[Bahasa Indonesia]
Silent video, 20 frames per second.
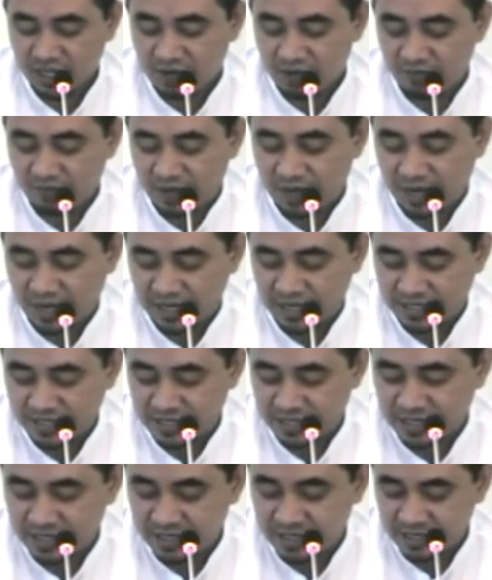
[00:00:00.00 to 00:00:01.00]
Maka
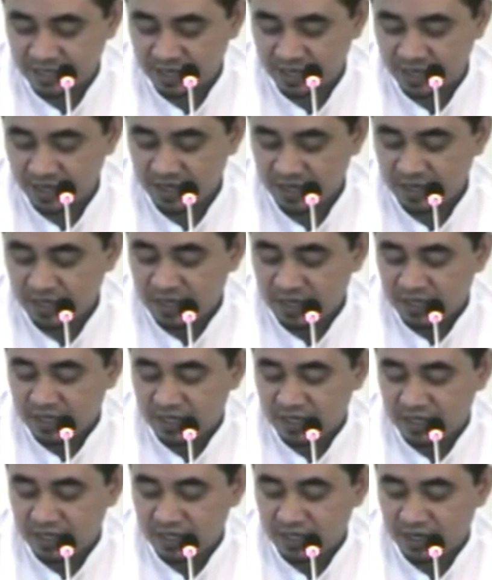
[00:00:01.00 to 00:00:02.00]
jadilah
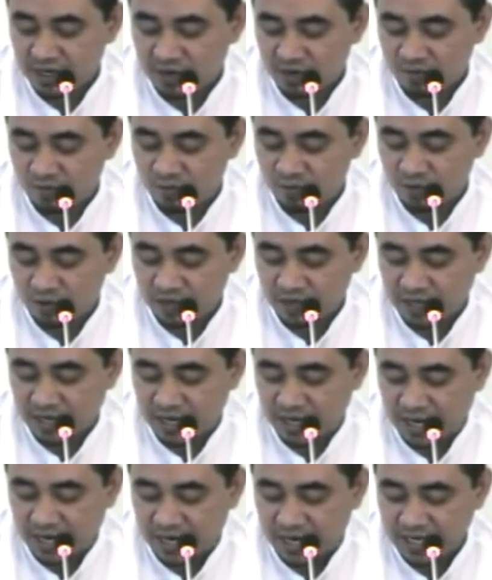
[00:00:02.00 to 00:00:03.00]
ilmu
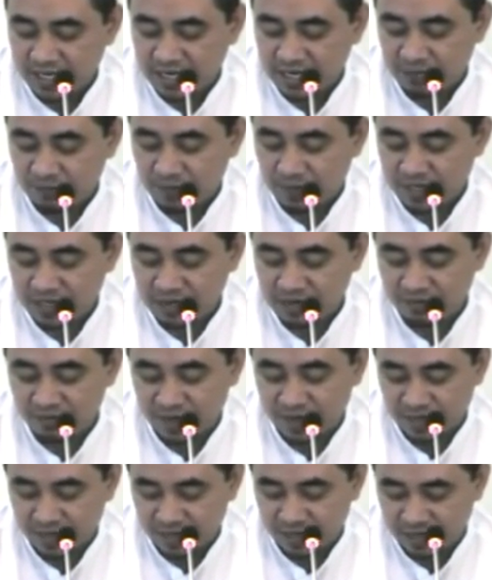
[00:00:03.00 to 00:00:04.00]
yang ada pada
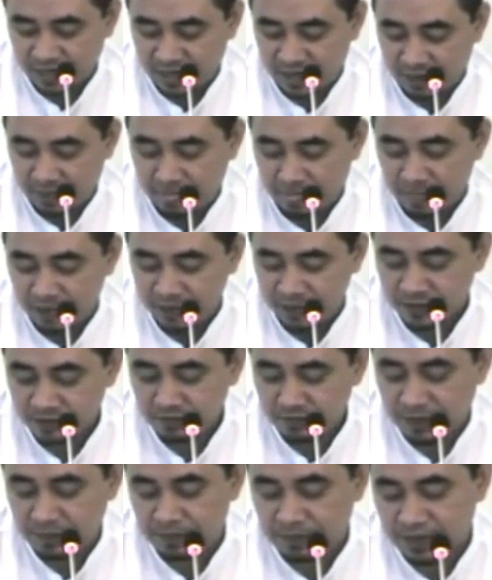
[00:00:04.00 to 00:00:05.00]
mereka
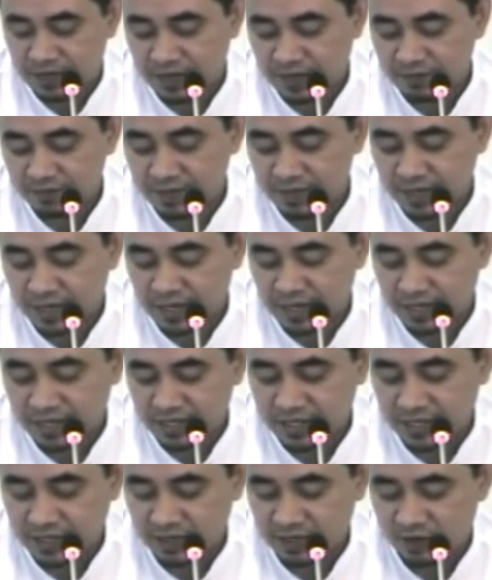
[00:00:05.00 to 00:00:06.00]
sebab
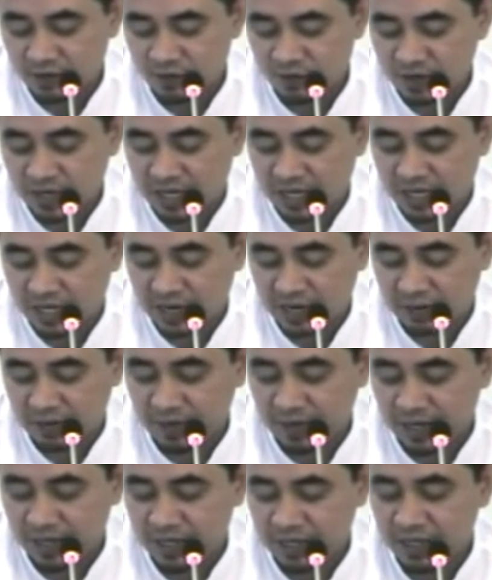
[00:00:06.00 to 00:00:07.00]
keberanian orang
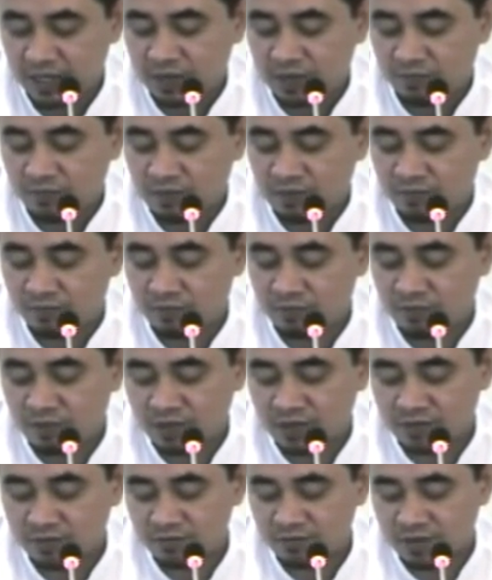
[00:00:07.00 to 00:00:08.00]
ramai
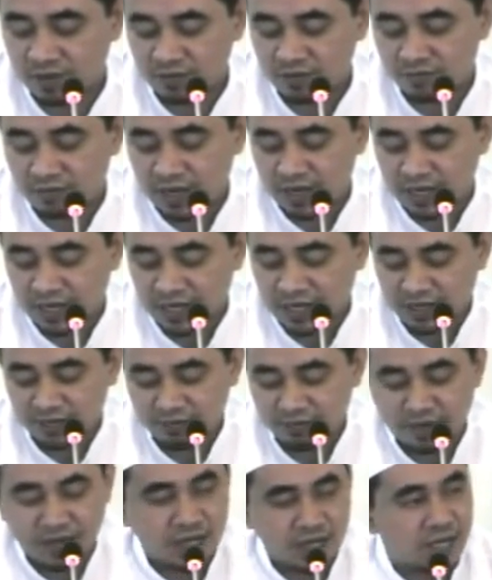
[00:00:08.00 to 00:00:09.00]
membuat
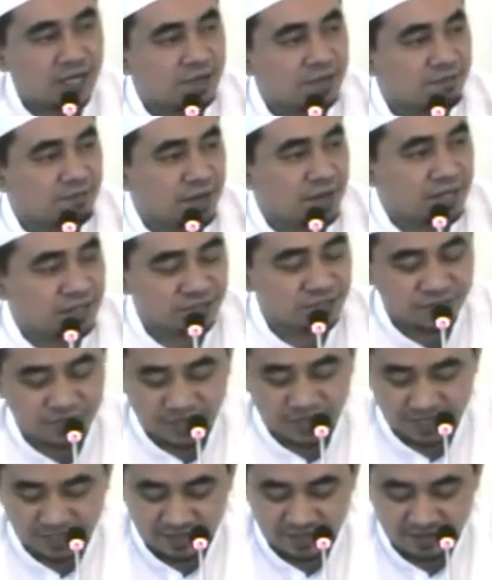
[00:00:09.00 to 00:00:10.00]
berbagai-bagai
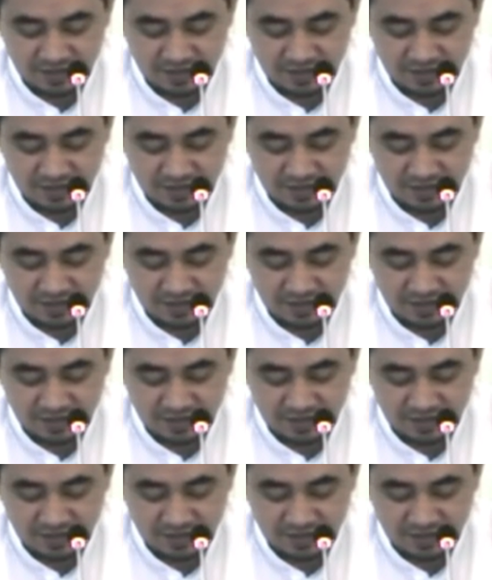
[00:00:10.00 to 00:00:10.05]
maksiat.